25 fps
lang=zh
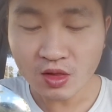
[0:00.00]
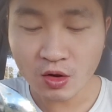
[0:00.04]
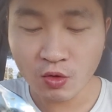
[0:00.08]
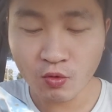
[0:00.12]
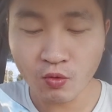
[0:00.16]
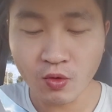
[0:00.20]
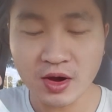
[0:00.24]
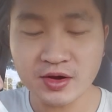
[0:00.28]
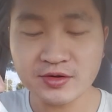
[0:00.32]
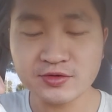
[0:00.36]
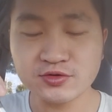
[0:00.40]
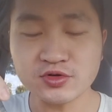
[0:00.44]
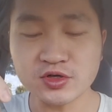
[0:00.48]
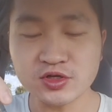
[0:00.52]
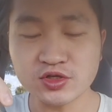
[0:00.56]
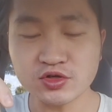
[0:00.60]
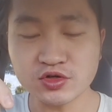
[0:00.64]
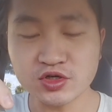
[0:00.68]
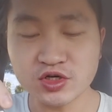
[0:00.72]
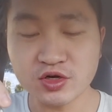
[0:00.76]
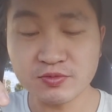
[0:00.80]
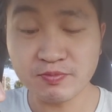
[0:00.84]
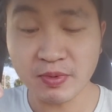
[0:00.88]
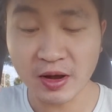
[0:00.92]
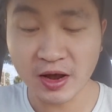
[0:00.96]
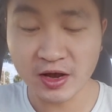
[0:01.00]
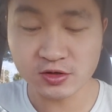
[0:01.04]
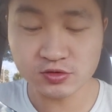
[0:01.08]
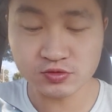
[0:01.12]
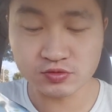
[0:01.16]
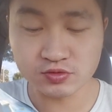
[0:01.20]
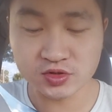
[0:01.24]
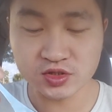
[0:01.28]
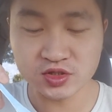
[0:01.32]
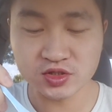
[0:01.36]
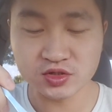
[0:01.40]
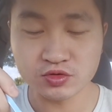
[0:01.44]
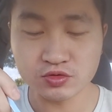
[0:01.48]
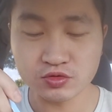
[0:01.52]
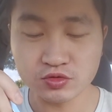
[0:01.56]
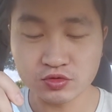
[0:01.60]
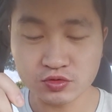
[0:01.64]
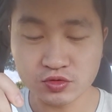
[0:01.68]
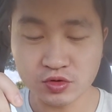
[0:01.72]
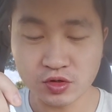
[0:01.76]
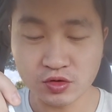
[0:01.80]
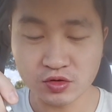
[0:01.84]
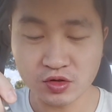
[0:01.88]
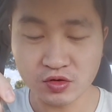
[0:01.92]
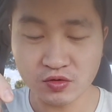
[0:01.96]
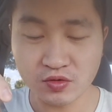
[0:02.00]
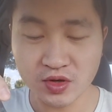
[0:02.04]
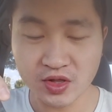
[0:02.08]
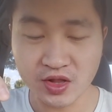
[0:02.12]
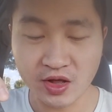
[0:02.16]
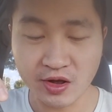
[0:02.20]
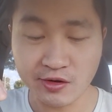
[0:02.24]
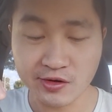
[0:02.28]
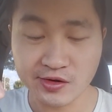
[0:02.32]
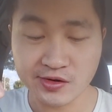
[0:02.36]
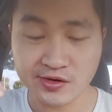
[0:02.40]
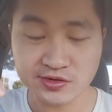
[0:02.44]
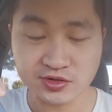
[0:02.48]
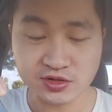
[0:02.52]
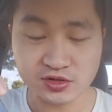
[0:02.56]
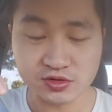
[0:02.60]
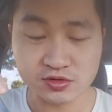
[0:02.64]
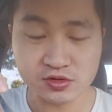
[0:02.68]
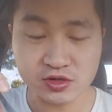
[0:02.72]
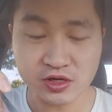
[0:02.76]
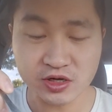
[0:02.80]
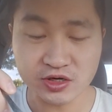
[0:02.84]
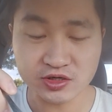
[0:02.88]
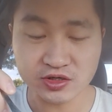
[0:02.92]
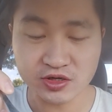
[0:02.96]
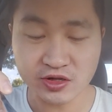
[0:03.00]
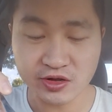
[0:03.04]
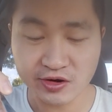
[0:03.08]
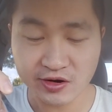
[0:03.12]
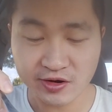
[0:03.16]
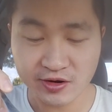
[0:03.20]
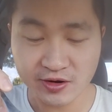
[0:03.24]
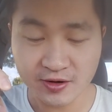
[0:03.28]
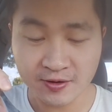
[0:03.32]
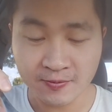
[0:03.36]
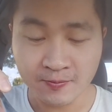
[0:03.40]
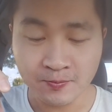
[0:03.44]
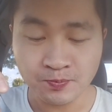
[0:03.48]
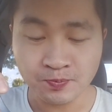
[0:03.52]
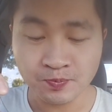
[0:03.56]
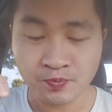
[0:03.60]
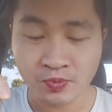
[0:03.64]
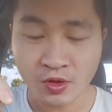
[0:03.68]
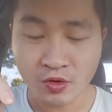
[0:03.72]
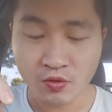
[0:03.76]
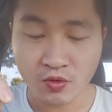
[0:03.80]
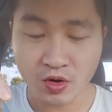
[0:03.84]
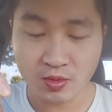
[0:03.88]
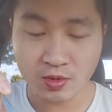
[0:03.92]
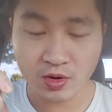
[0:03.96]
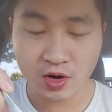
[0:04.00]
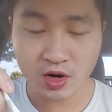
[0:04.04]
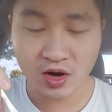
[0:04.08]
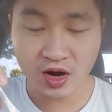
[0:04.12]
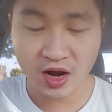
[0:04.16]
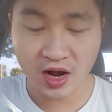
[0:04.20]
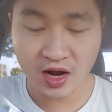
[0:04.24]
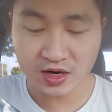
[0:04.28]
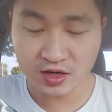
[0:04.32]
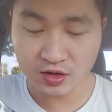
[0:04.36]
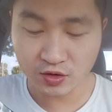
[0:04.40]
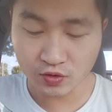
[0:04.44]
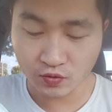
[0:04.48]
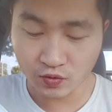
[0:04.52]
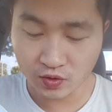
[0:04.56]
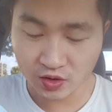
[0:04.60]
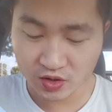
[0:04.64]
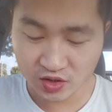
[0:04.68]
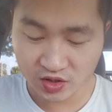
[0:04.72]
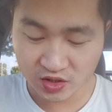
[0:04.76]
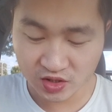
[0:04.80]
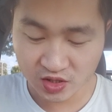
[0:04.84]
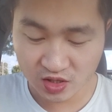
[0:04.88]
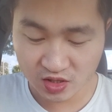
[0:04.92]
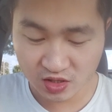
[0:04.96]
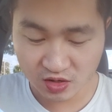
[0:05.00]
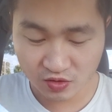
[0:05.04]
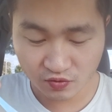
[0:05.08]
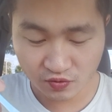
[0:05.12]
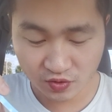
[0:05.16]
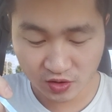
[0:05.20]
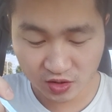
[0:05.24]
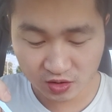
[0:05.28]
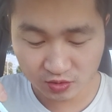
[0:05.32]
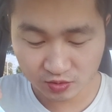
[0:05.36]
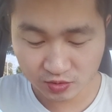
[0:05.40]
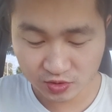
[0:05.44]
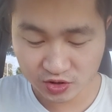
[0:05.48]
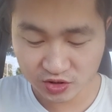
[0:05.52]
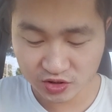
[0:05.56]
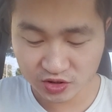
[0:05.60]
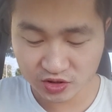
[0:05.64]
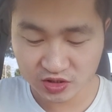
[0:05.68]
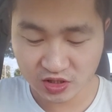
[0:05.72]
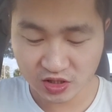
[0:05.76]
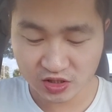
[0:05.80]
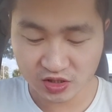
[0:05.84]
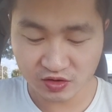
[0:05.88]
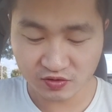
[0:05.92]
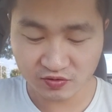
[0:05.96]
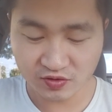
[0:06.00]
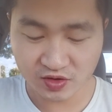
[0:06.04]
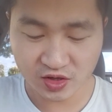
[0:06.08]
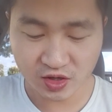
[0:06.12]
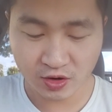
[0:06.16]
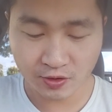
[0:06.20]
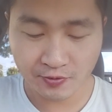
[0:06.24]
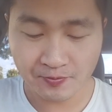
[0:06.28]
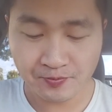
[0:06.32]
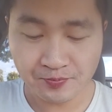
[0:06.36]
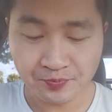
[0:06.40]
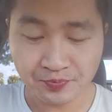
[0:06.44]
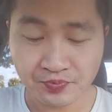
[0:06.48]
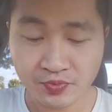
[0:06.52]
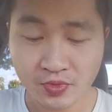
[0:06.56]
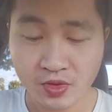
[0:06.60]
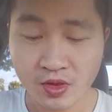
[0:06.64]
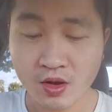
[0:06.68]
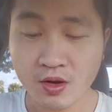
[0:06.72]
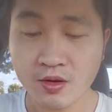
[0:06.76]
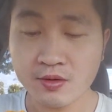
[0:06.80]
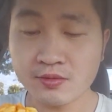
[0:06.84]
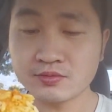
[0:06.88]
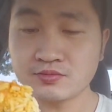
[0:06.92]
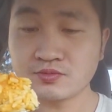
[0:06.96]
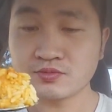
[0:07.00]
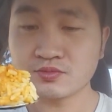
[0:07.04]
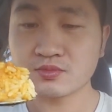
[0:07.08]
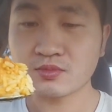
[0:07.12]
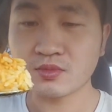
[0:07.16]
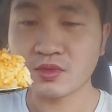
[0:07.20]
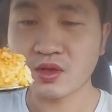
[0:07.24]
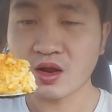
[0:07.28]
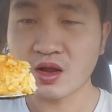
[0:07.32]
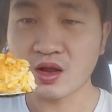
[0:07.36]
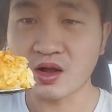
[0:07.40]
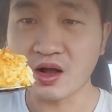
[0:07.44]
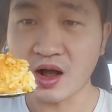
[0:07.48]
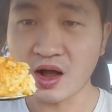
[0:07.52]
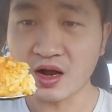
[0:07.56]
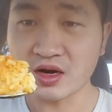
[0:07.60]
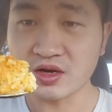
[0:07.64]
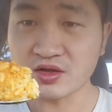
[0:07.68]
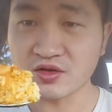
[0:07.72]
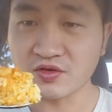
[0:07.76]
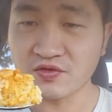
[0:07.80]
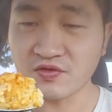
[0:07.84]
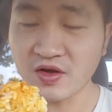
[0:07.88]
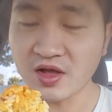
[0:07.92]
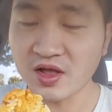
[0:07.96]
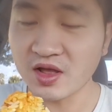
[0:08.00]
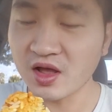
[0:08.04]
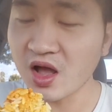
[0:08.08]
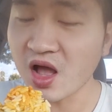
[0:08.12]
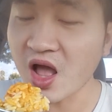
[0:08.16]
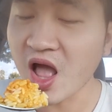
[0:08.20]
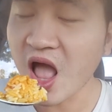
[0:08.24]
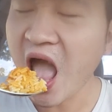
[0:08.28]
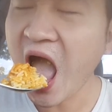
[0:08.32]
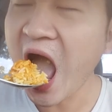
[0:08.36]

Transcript: 完全就是白煮鸡胸肉的味道啊！然后，但是它这个外边咖喱裹着一点点味儿，那么试一下这个味道，咖喱饭啊！